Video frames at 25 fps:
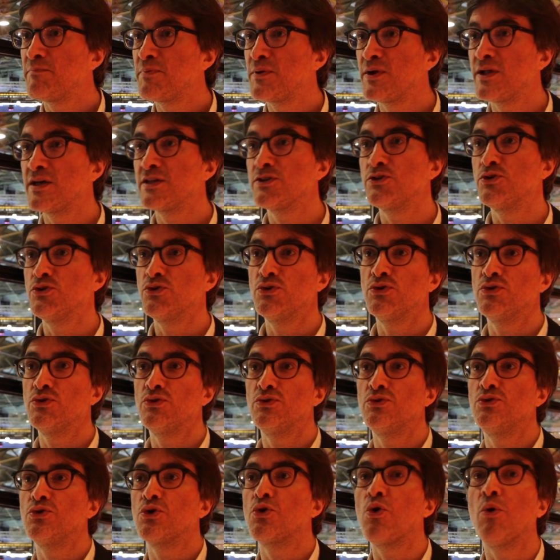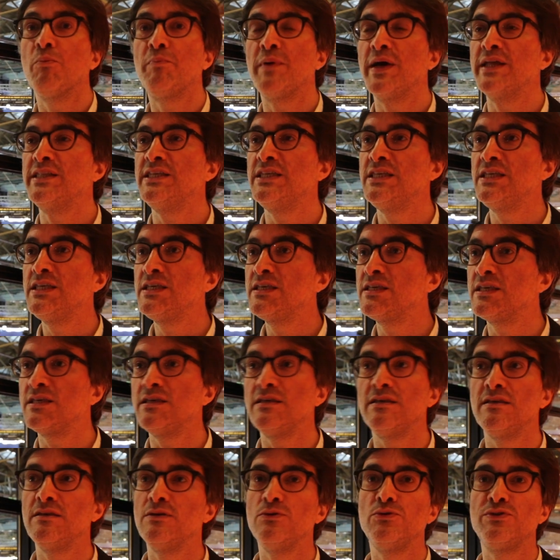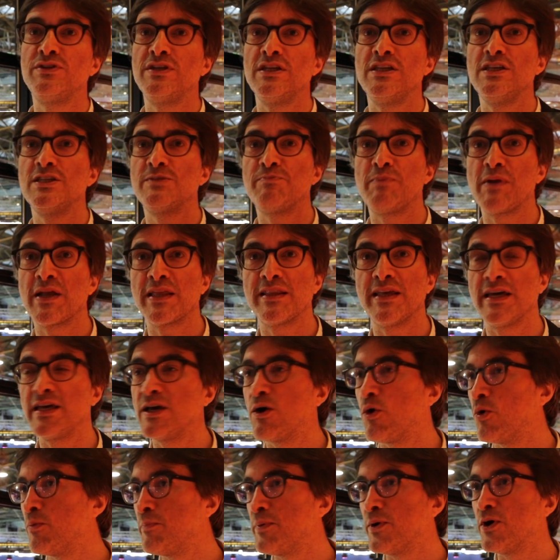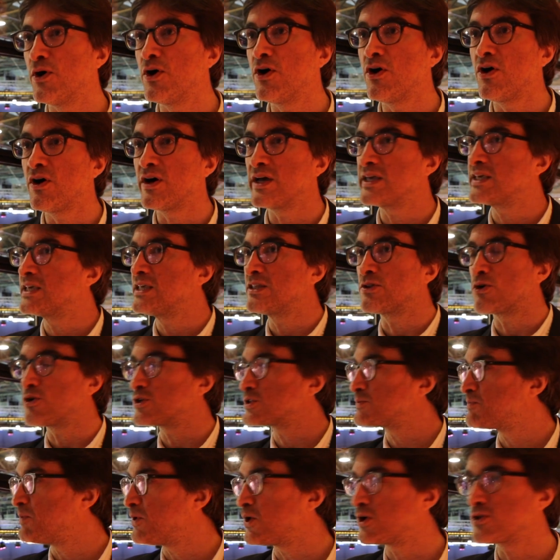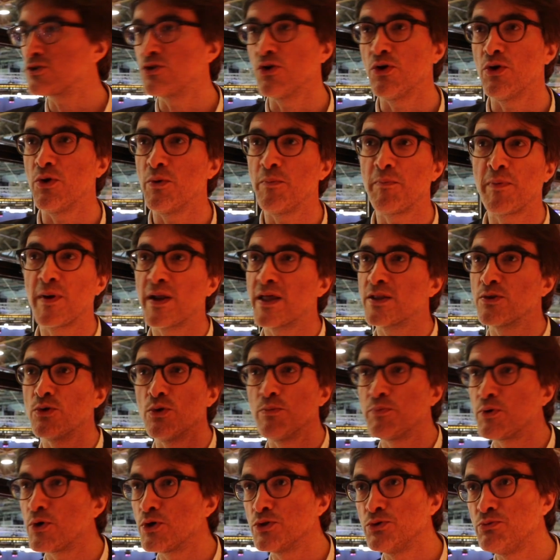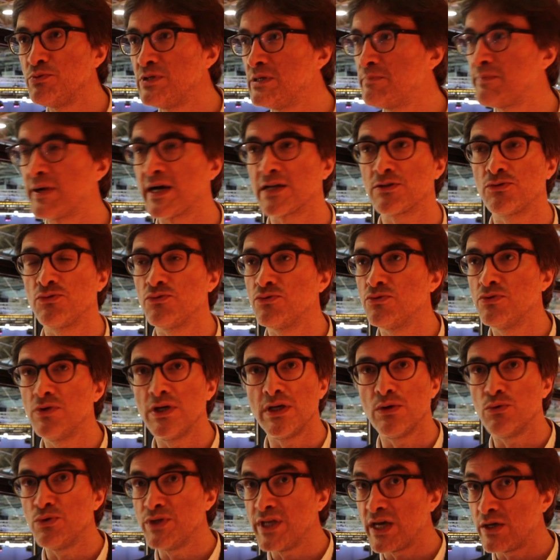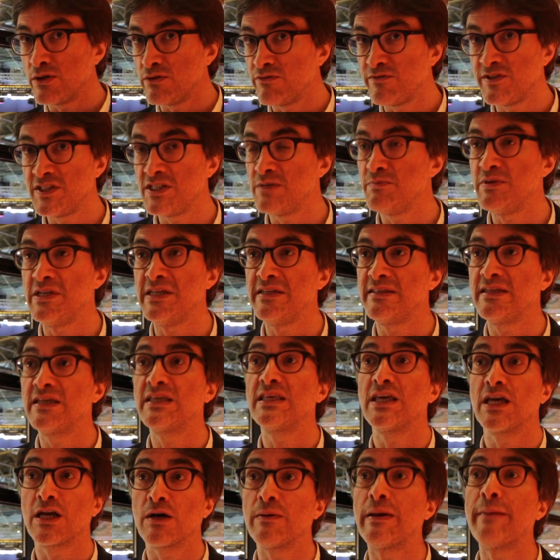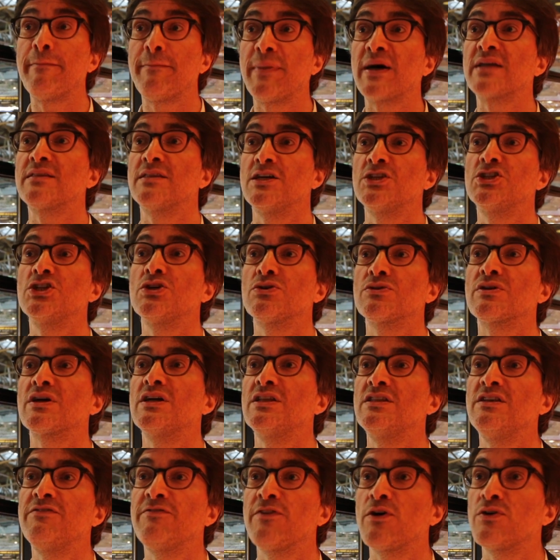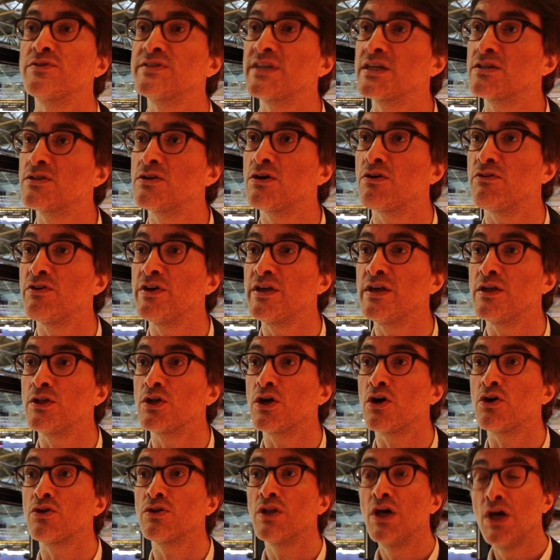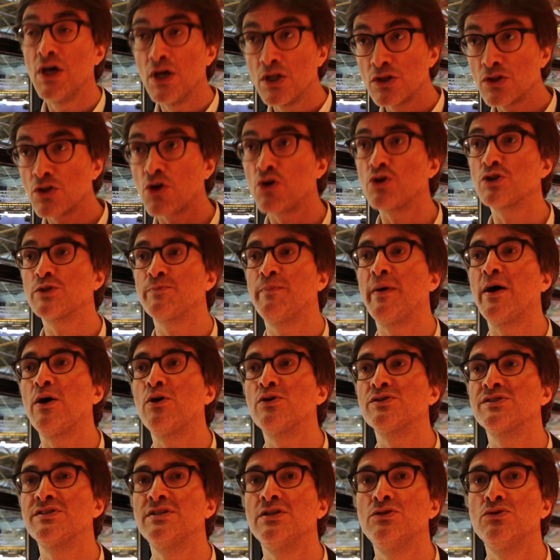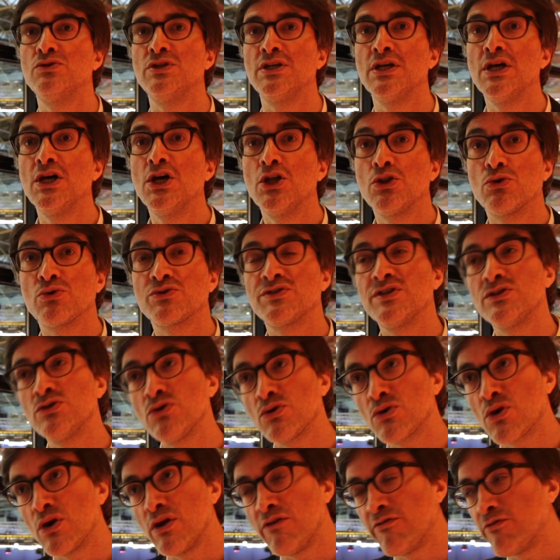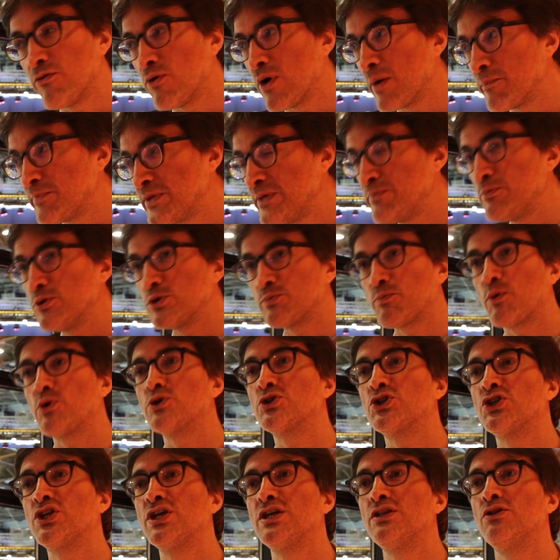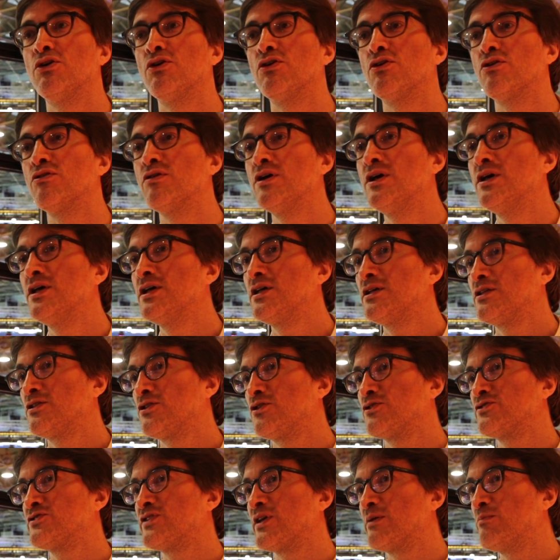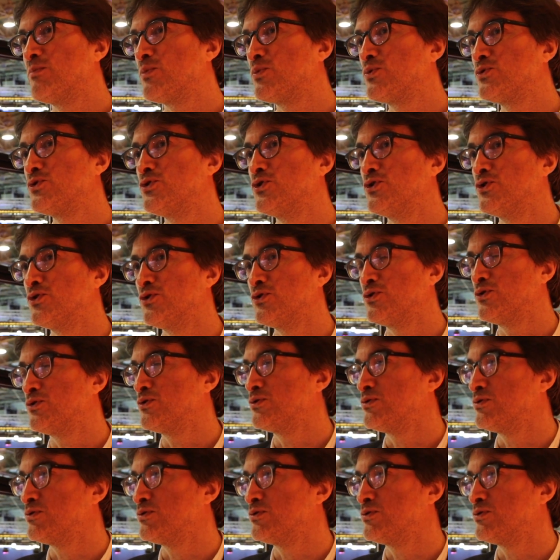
plein de, compagnies qui utilisent plein d'aéroports et qui transportent euh, plein de produits partout et où il y a une visibilité qui est quand même partagée entre les différents acteurs. il y a une grande transparence des données. Donc c'est sûr qu'il faut un petit peu se projeter dans, dans un monde euh,